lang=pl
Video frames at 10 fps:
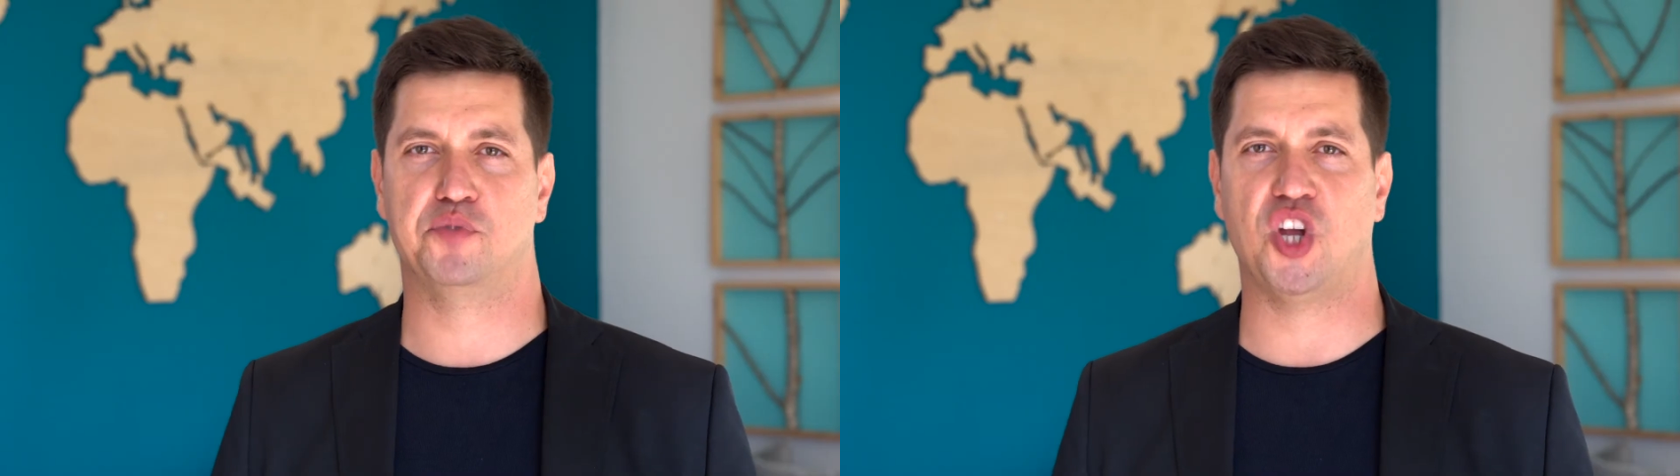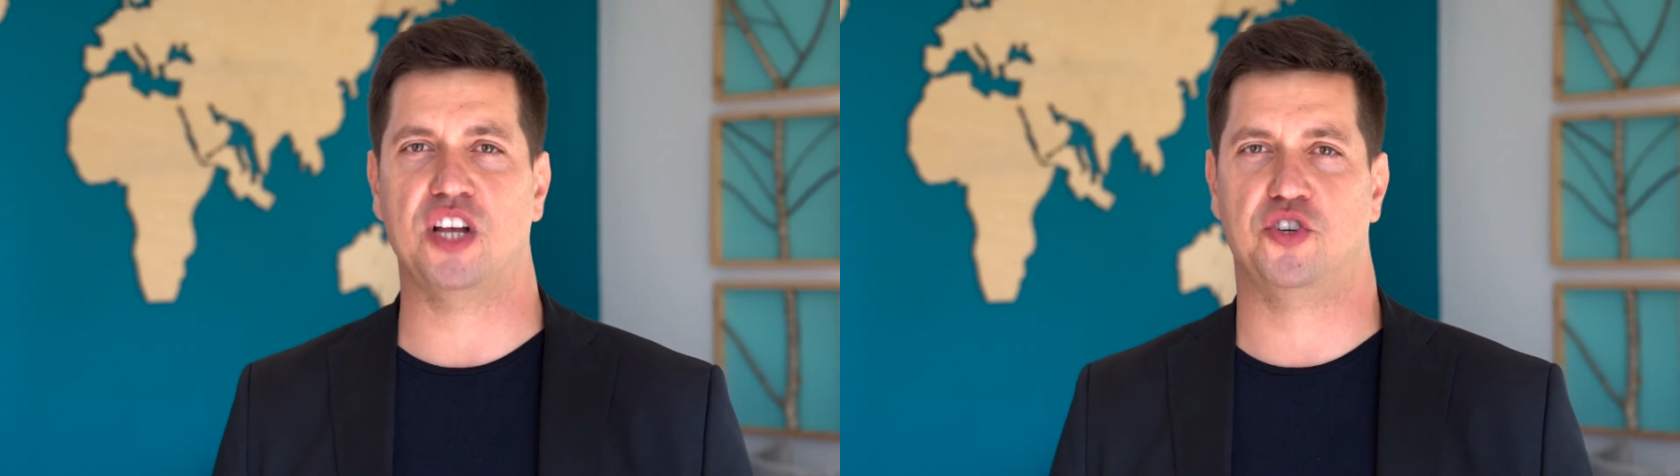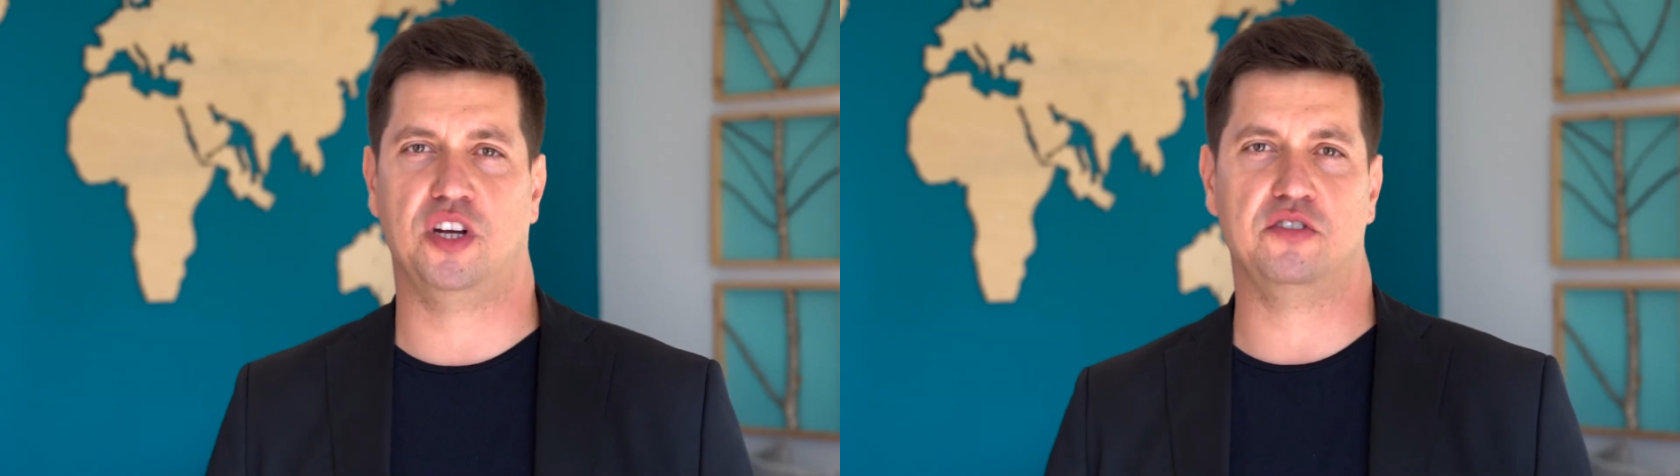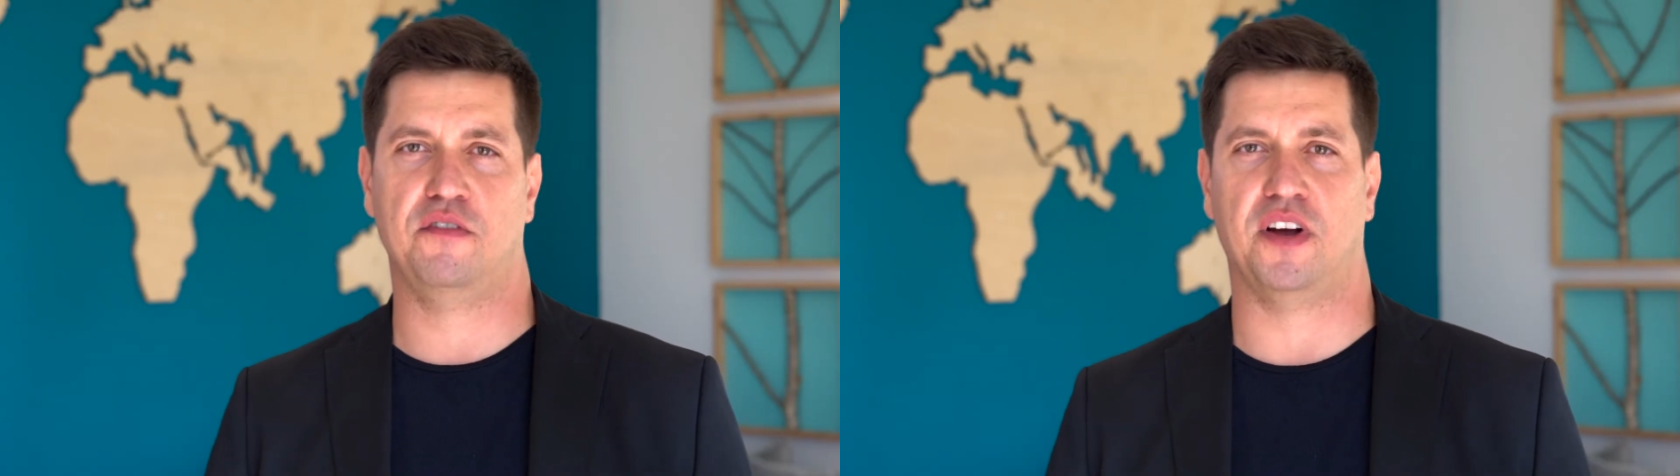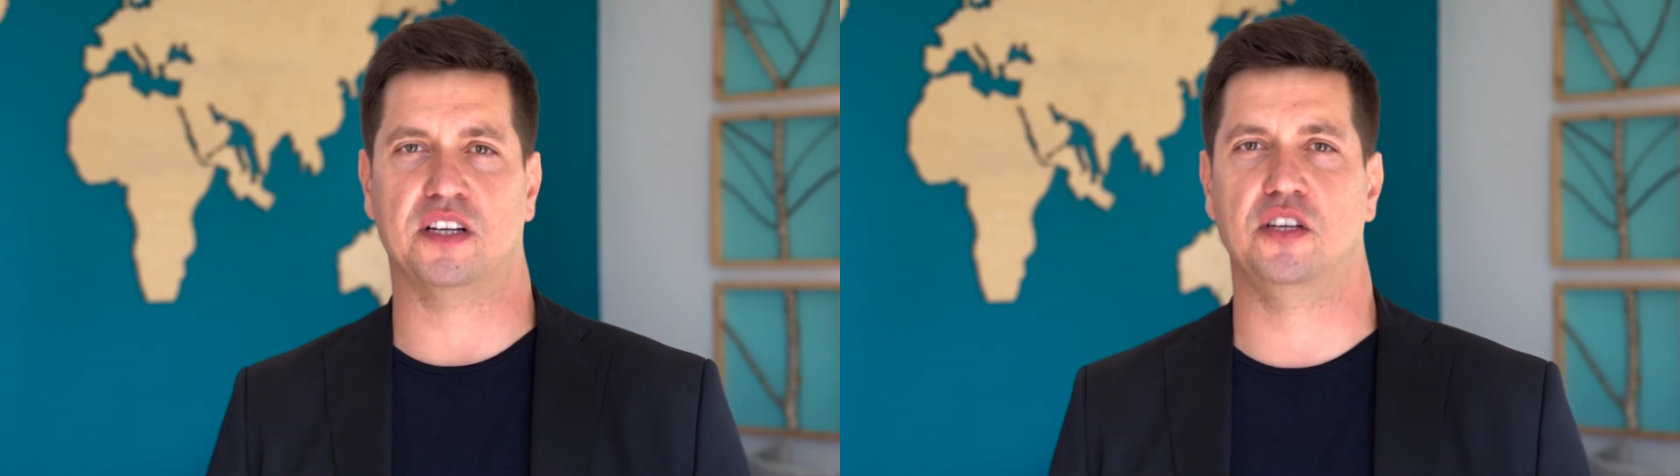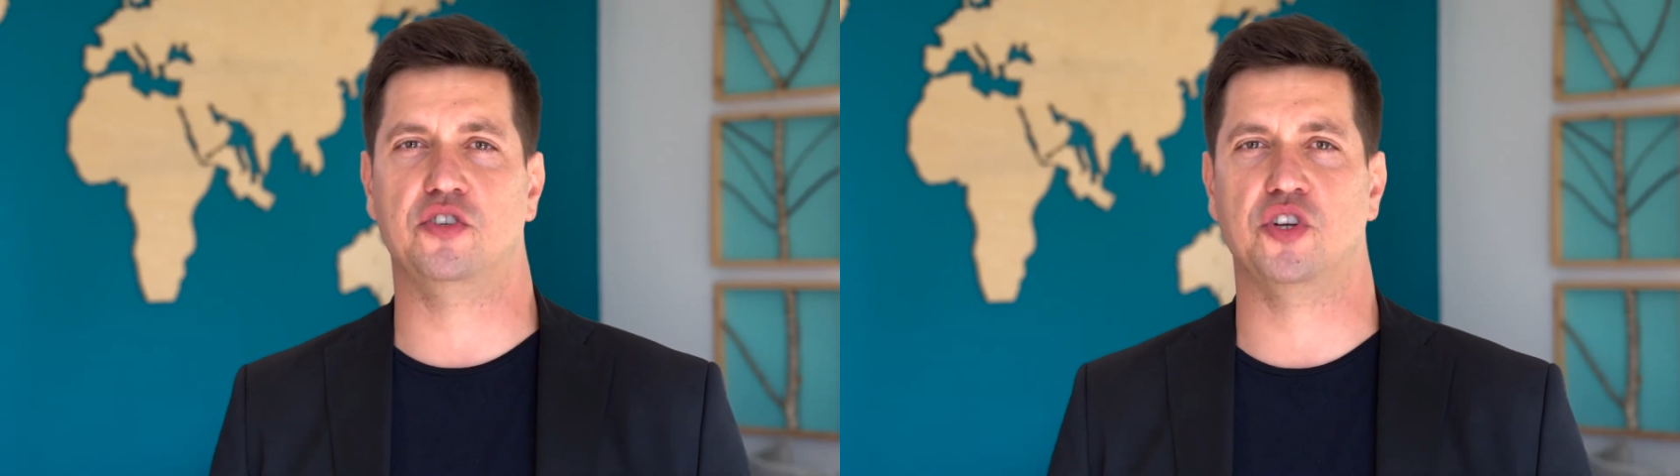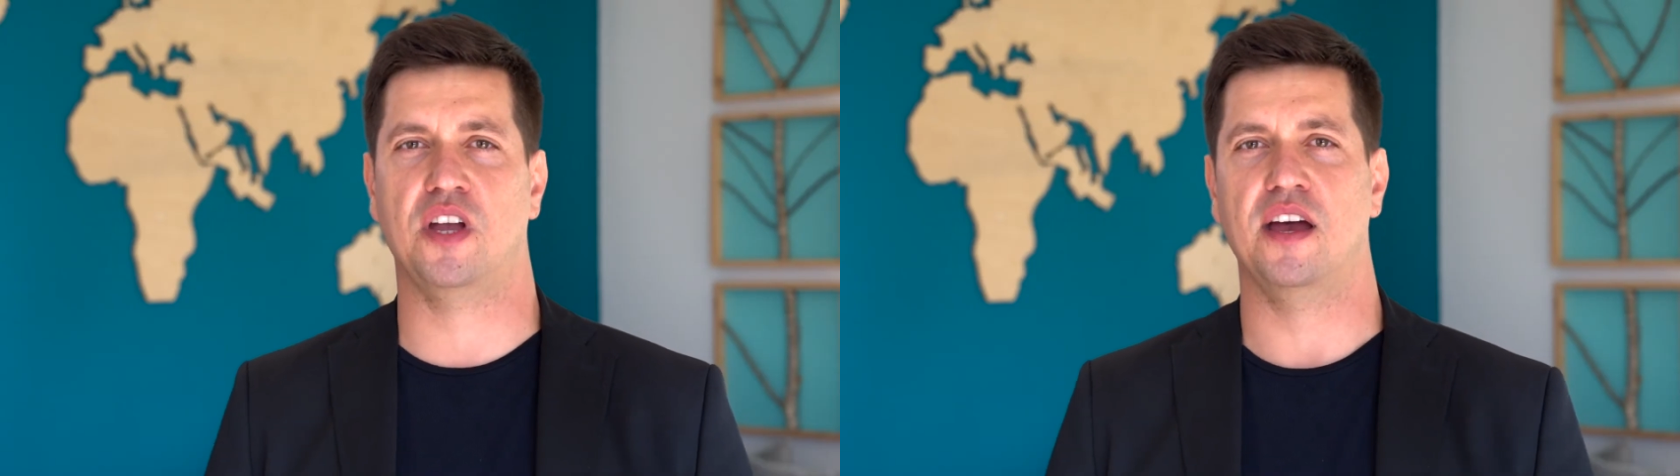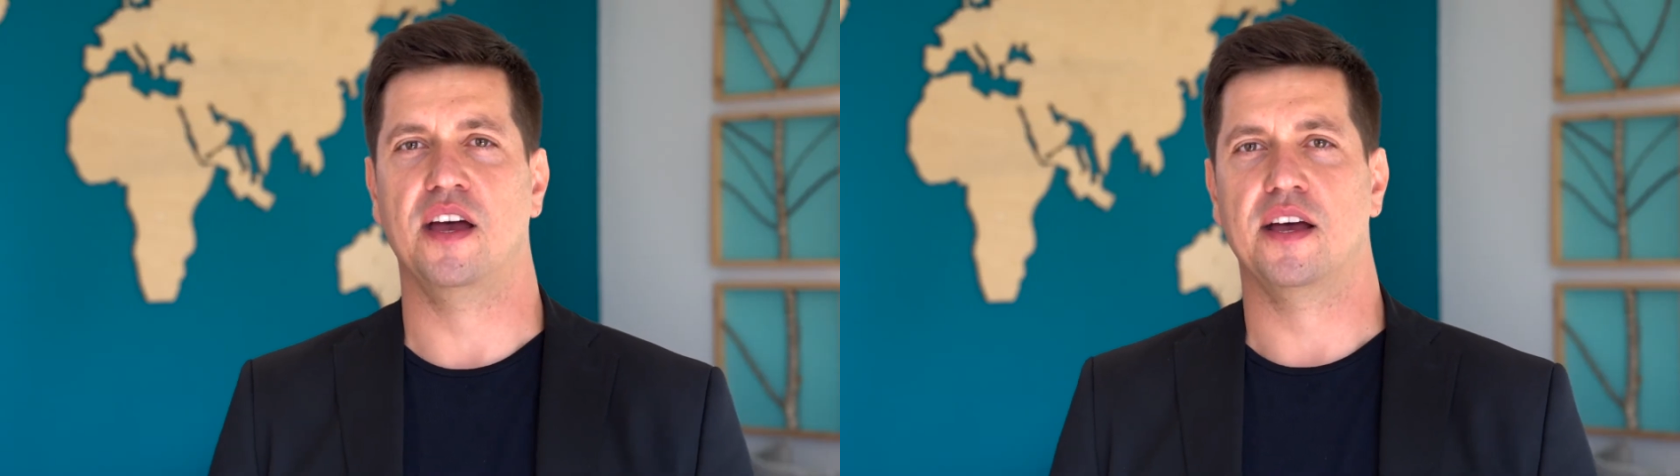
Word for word: przestrzeń, gdzie faktycznie